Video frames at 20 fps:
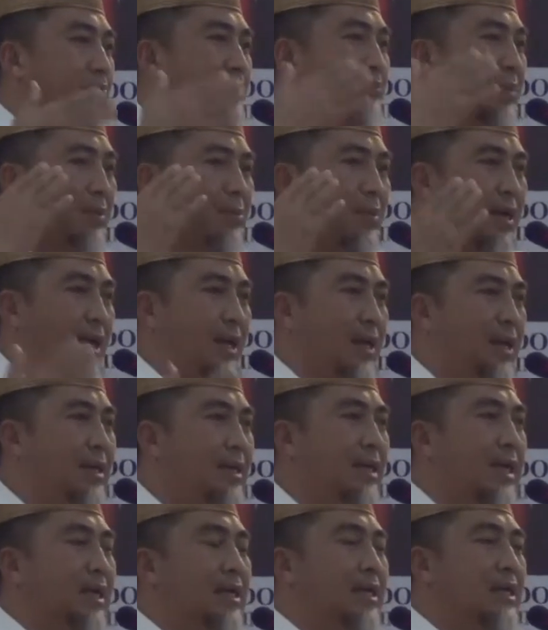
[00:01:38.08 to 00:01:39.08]
PBI
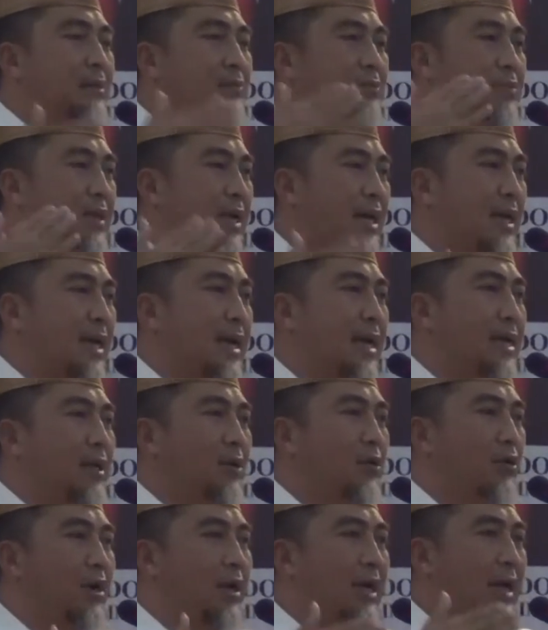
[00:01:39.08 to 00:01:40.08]
yang
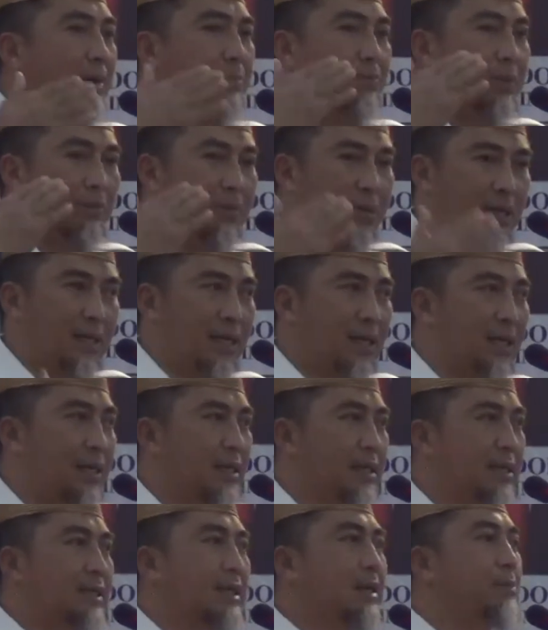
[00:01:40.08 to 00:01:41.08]
dibiayai oleh APBD
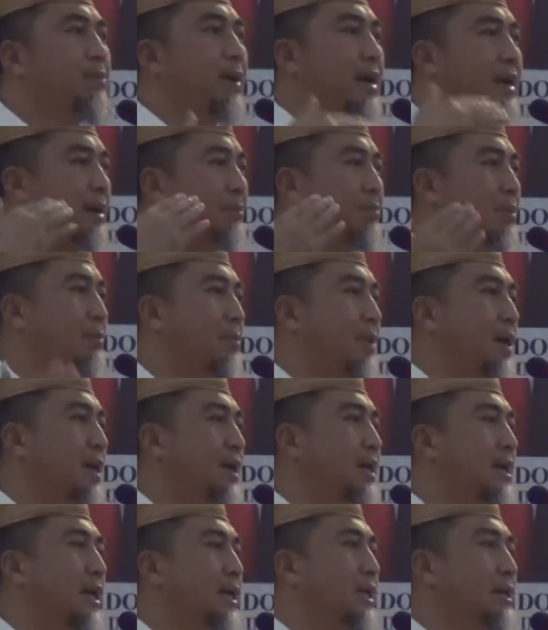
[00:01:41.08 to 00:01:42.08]
kepada
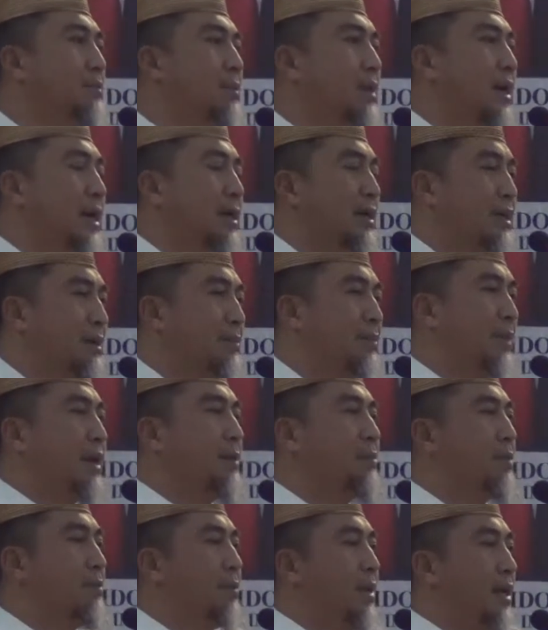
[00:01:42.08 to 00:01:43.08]
PBI yang dibiayai,
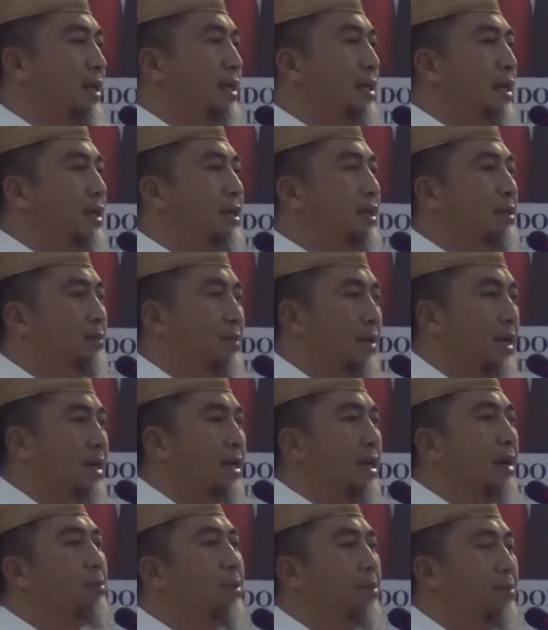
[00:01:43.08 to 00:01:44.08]
kepada PBI yang
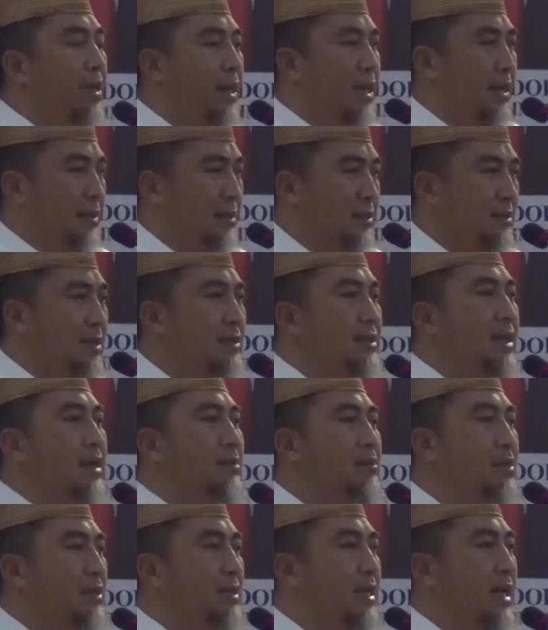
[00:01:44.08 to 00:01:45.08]
dibiayai APBN
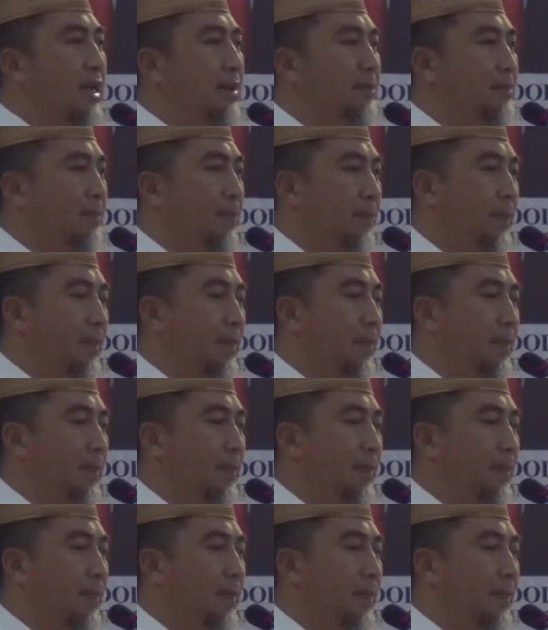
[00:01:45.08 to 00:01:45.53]
secara bertahap.